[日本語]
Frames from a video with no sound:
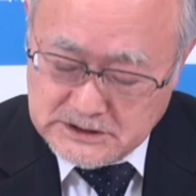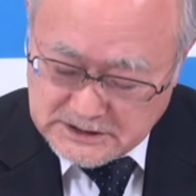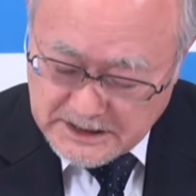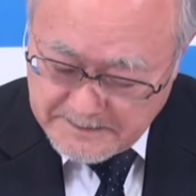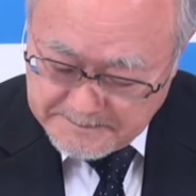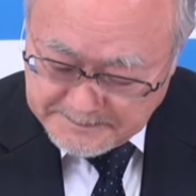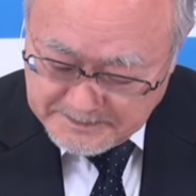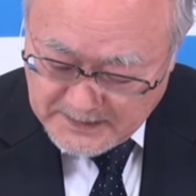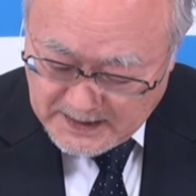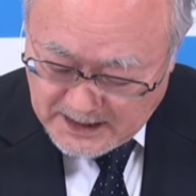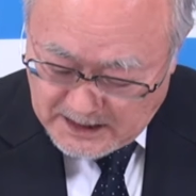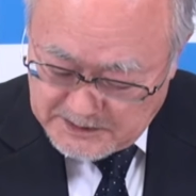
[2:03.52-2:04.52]
すね
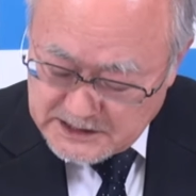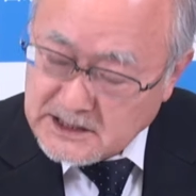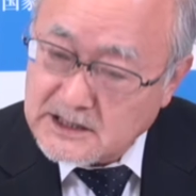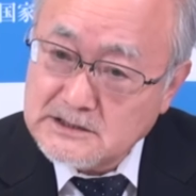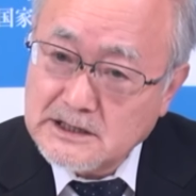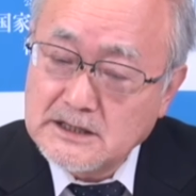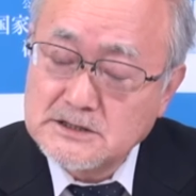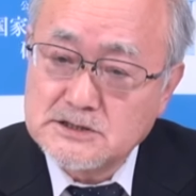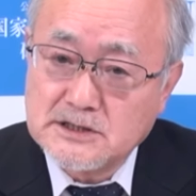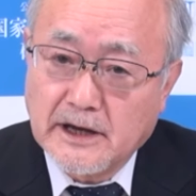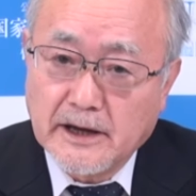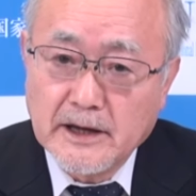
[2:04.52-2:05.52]
アメリカに対し
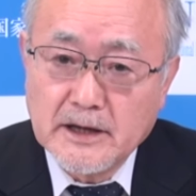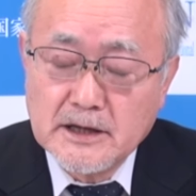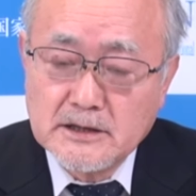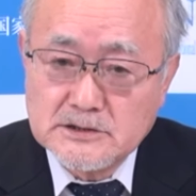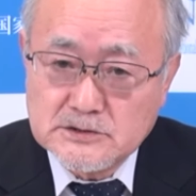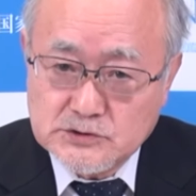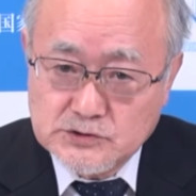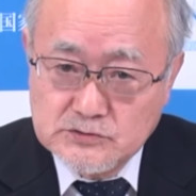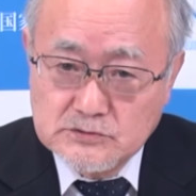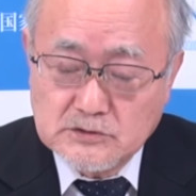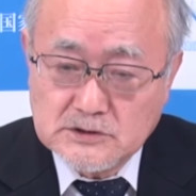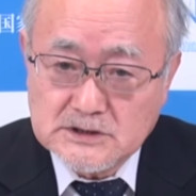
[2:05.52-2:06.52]
て中
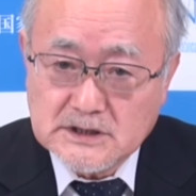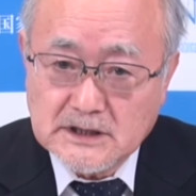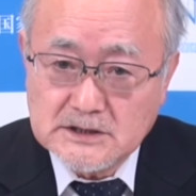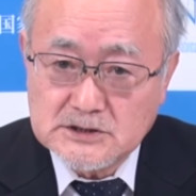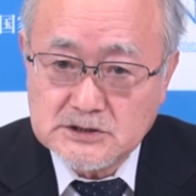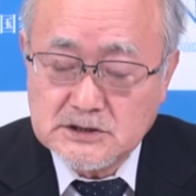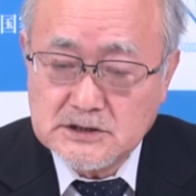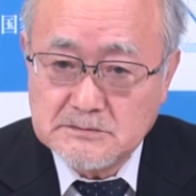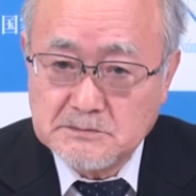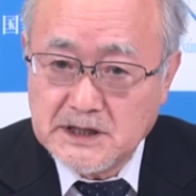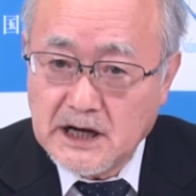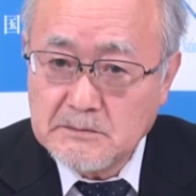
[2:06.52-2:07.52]
国に対して
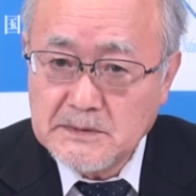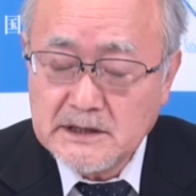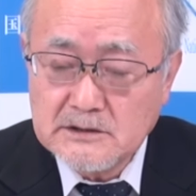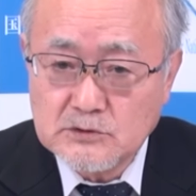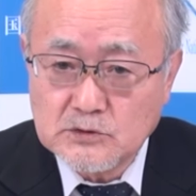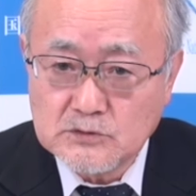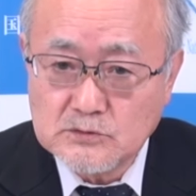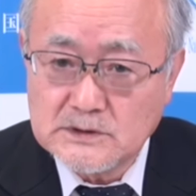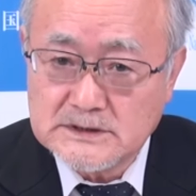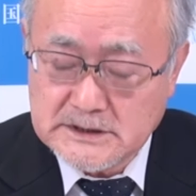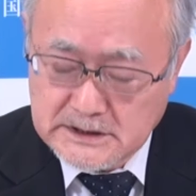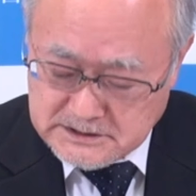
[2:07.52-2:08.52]
身構えること
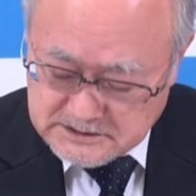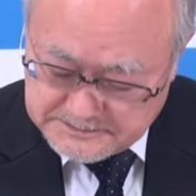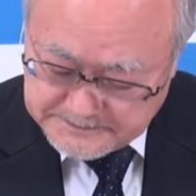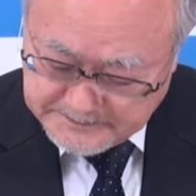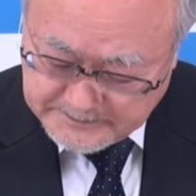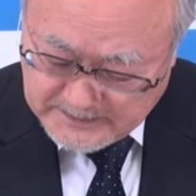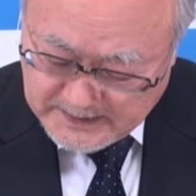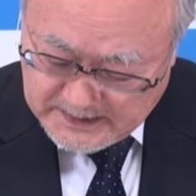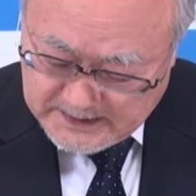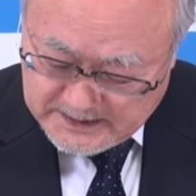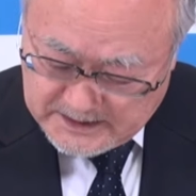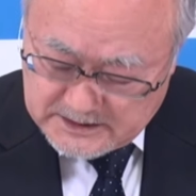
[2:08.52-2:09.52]
はせず
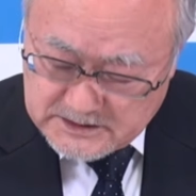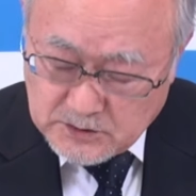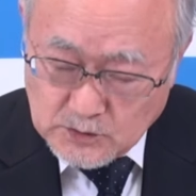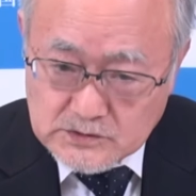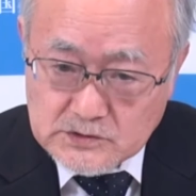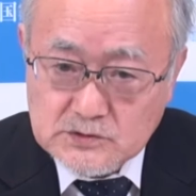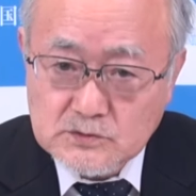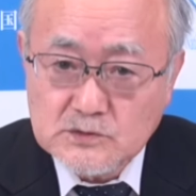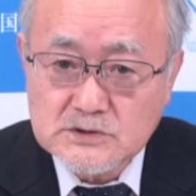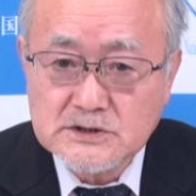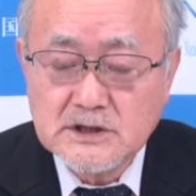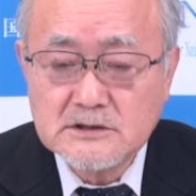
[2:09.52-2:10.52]
尊重
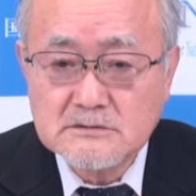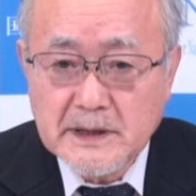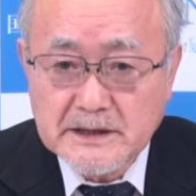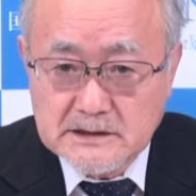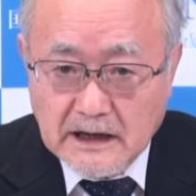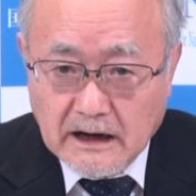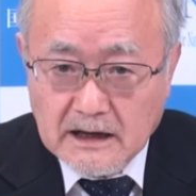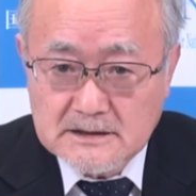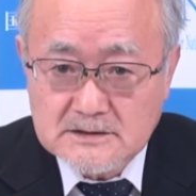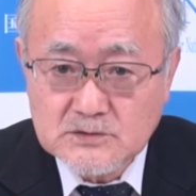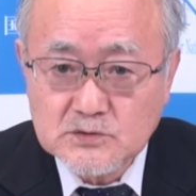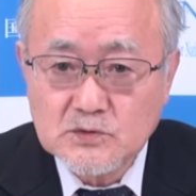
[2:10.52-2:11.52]
をしていくべきだ
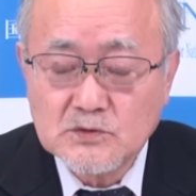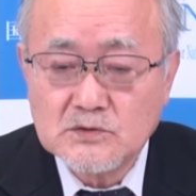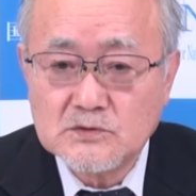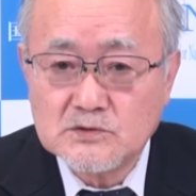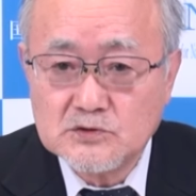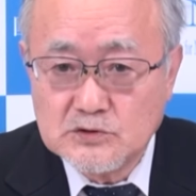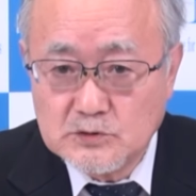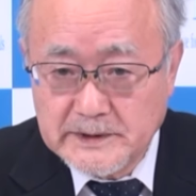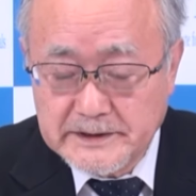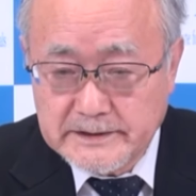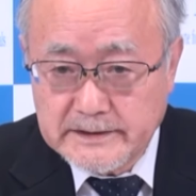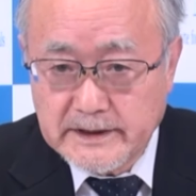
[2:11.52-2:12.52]
と述
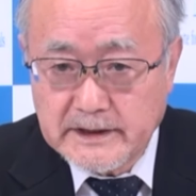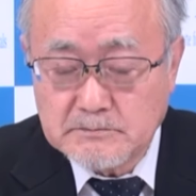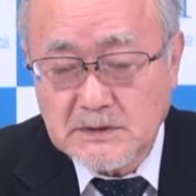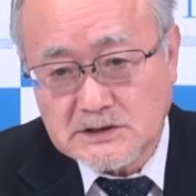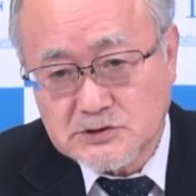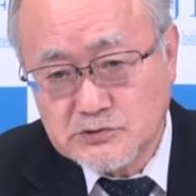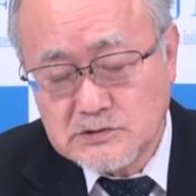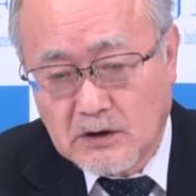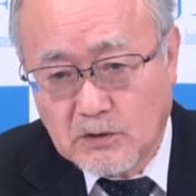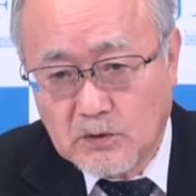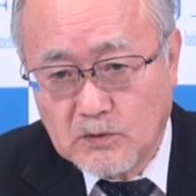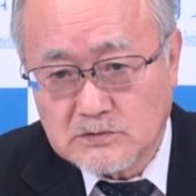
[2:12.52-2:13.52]
べて、まあ、宗派
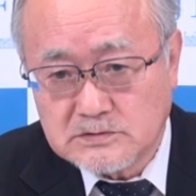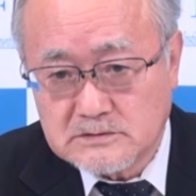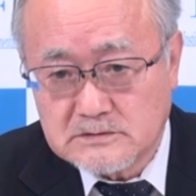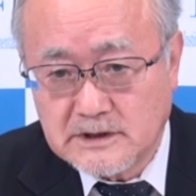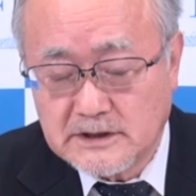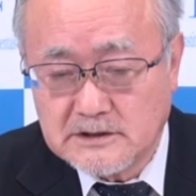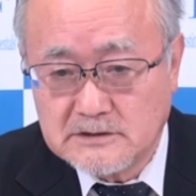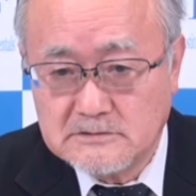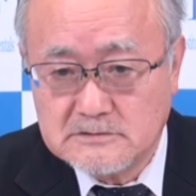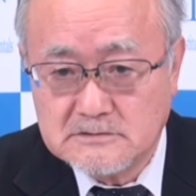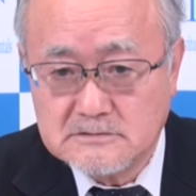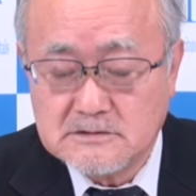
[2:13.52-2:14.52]
を送っている
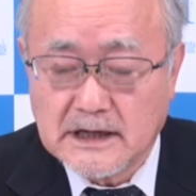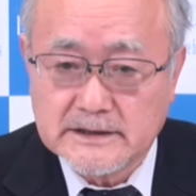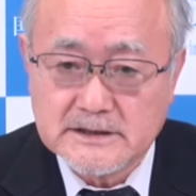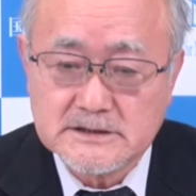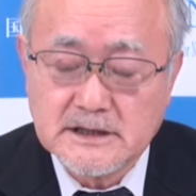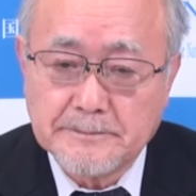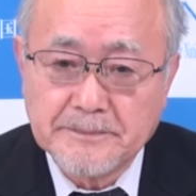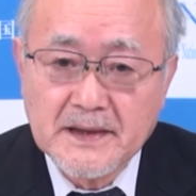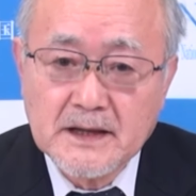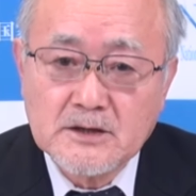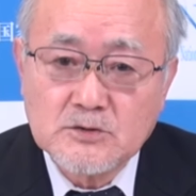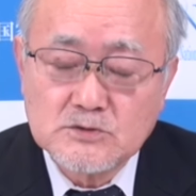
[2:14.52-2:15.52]
わけですね。
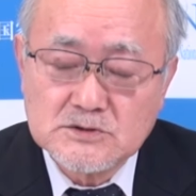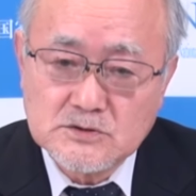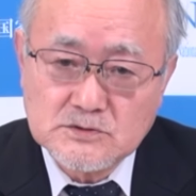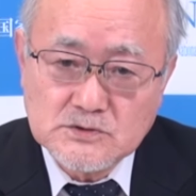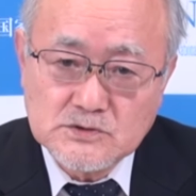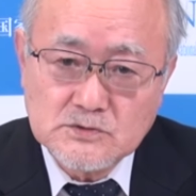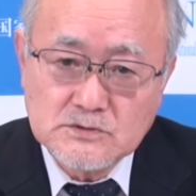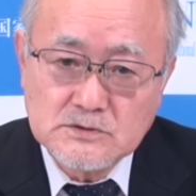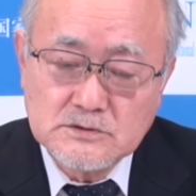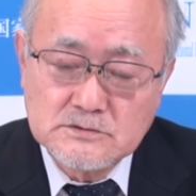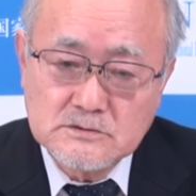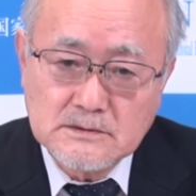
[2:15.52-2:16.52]
この尊重と
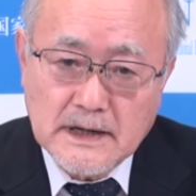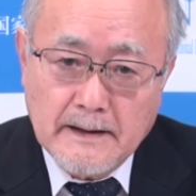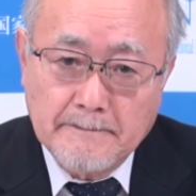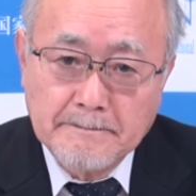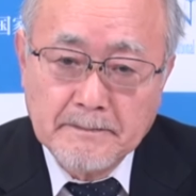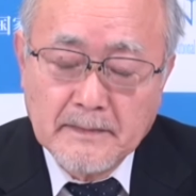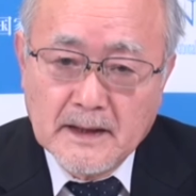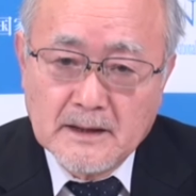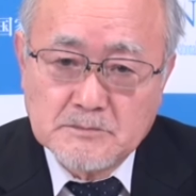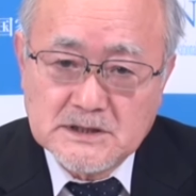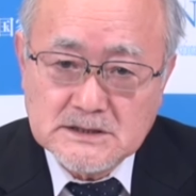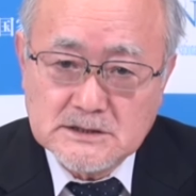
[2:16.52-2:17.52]
いうのは
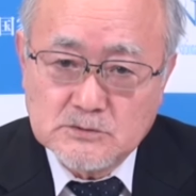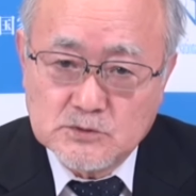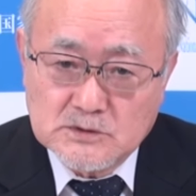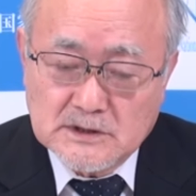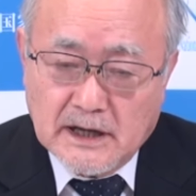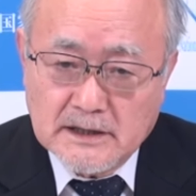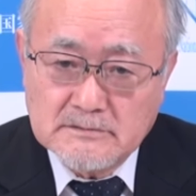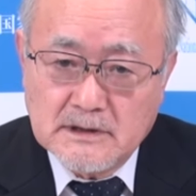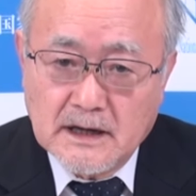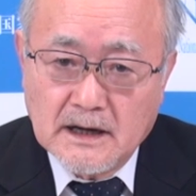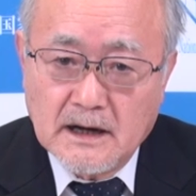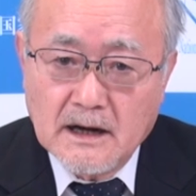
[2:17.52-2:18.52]
まさにこの台
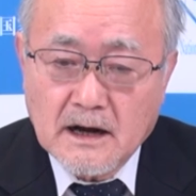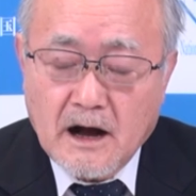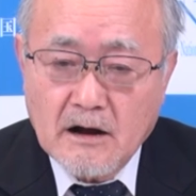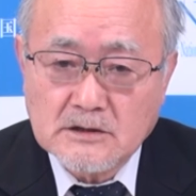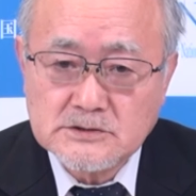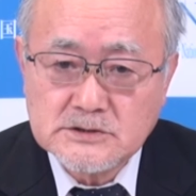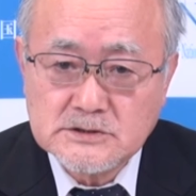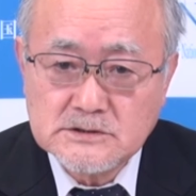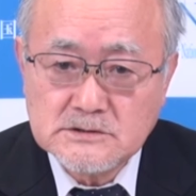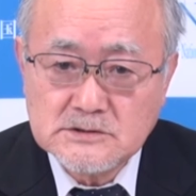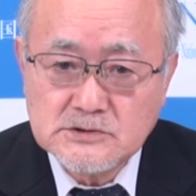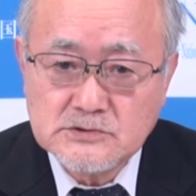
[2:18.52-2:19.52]
湾が革
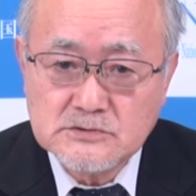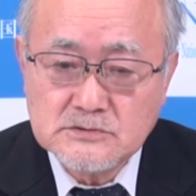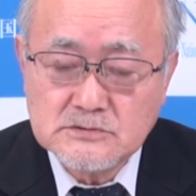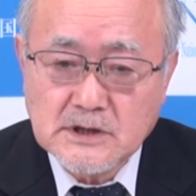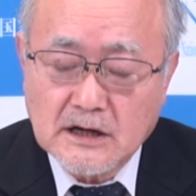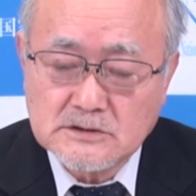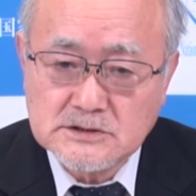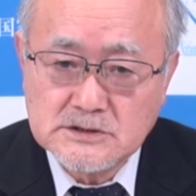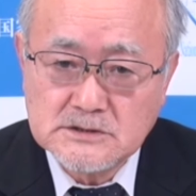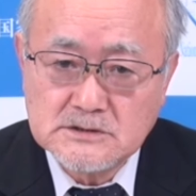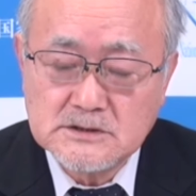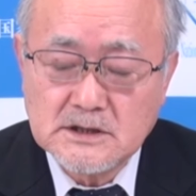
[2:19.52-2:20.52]
新中革
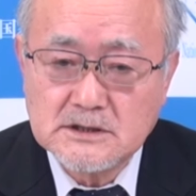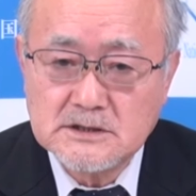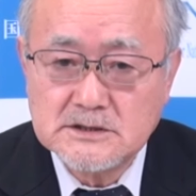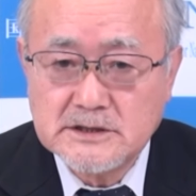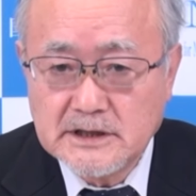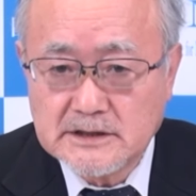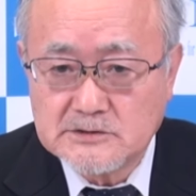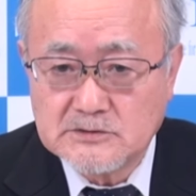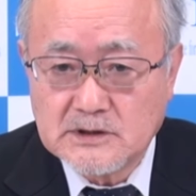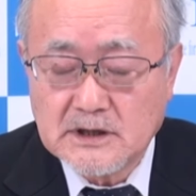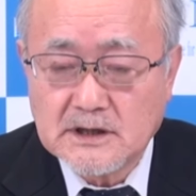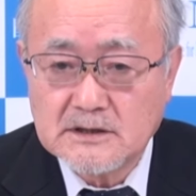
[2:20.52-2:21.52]
新的利益の
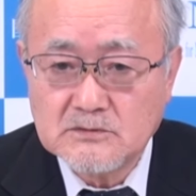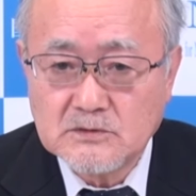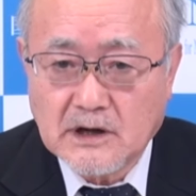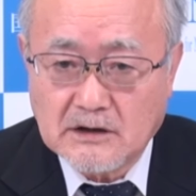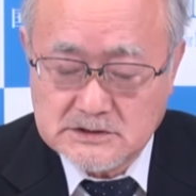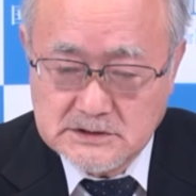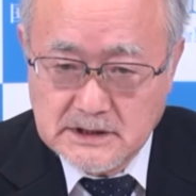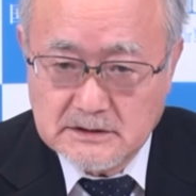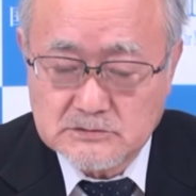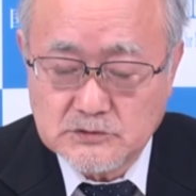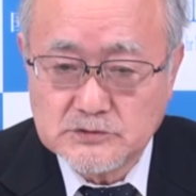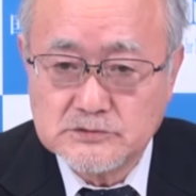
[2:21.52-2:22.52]
中の革新である
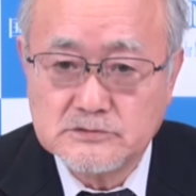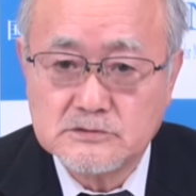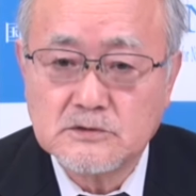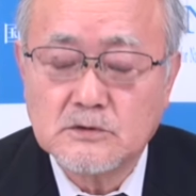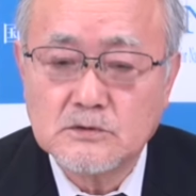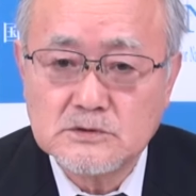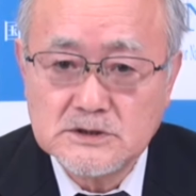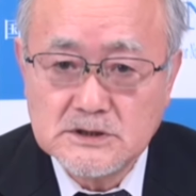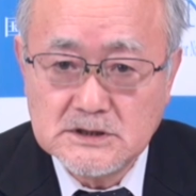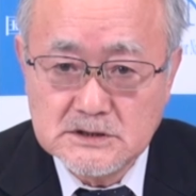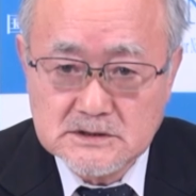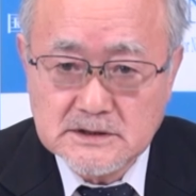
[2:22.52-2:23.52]
というここに
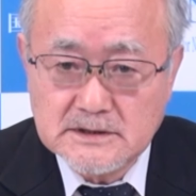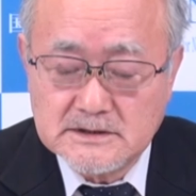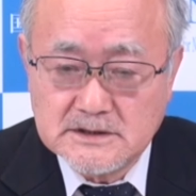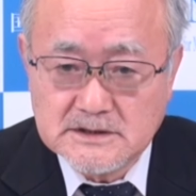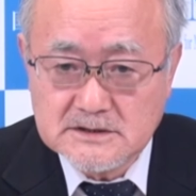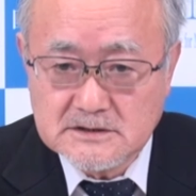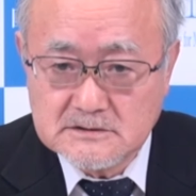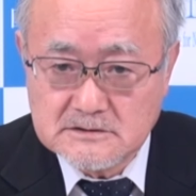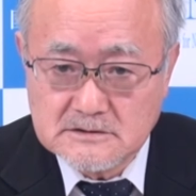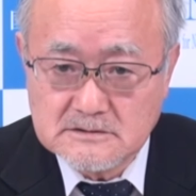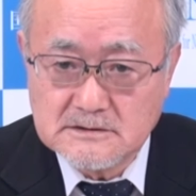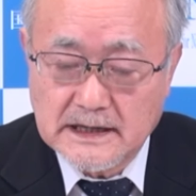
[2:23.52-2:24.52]
一点に尽きる
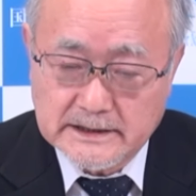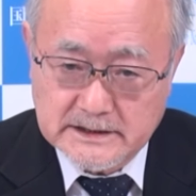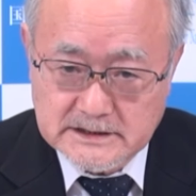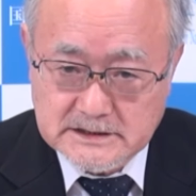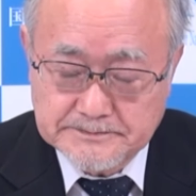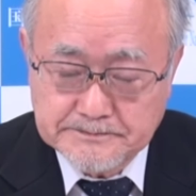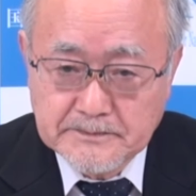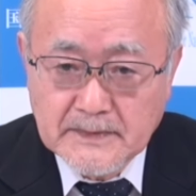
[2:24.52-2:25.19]
わけです。